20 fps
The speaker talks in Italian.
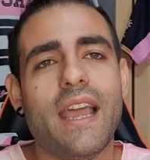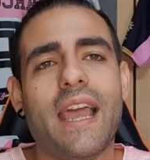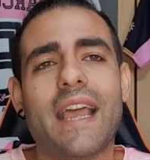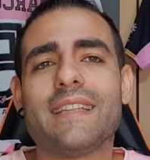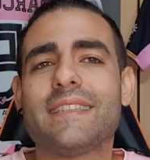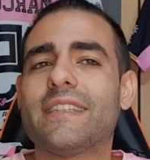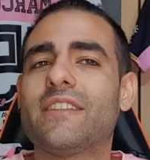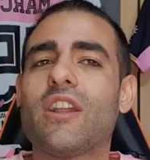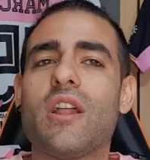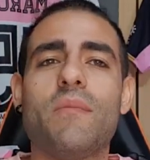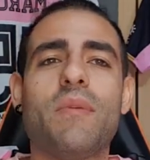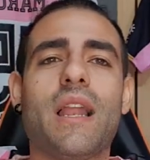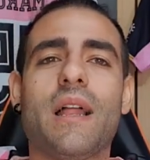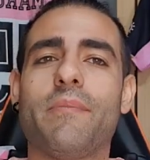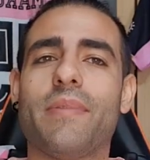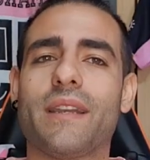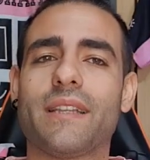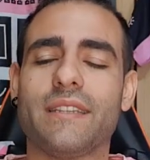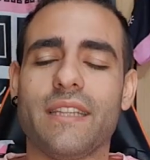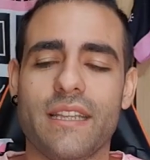È stata una
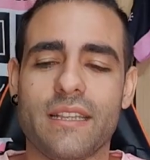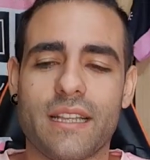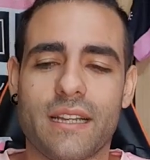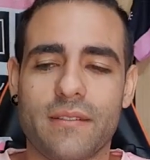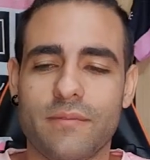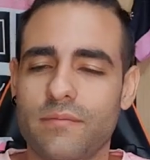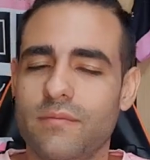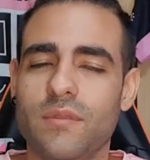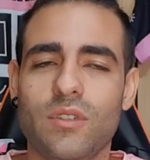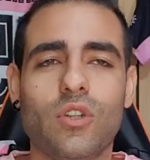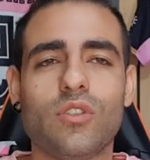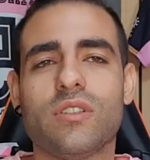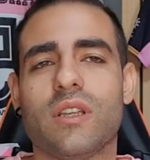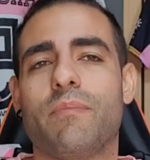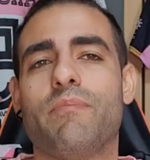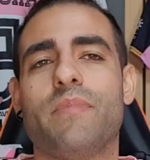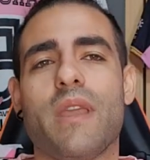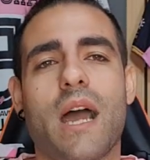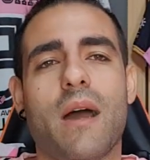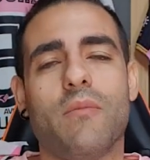bella partita, lo
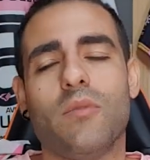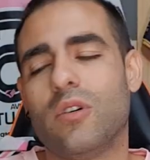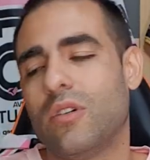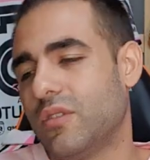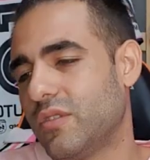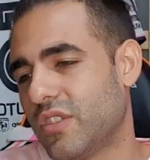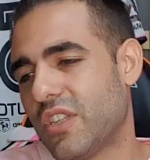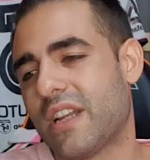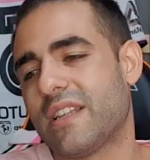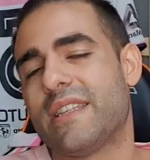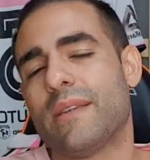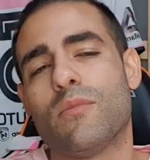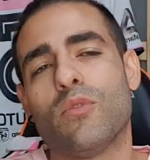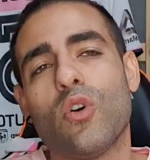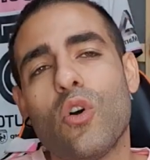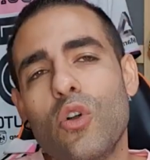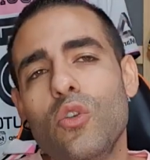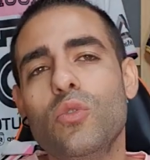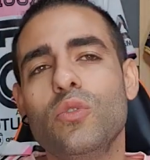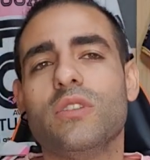sappiamo. Ce la
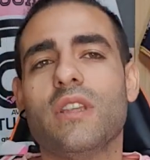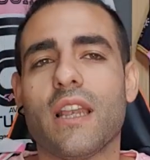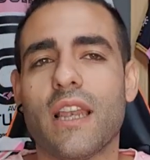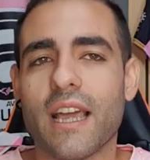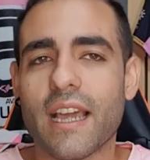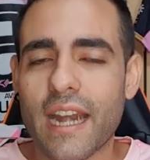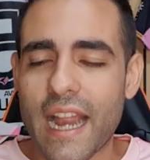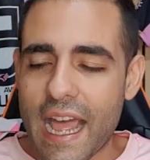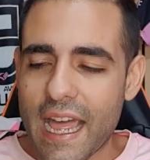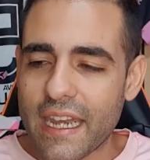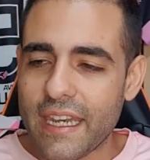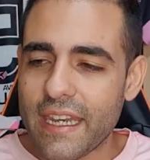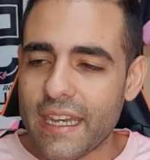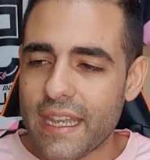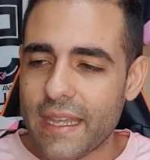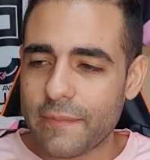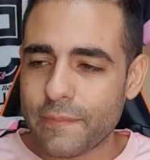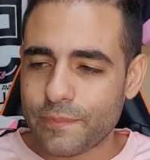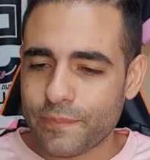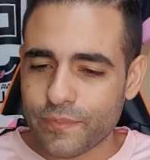siamo goduti alla
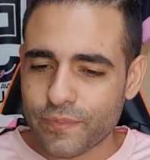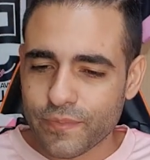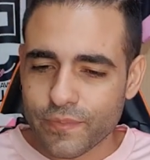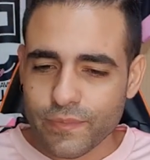grande.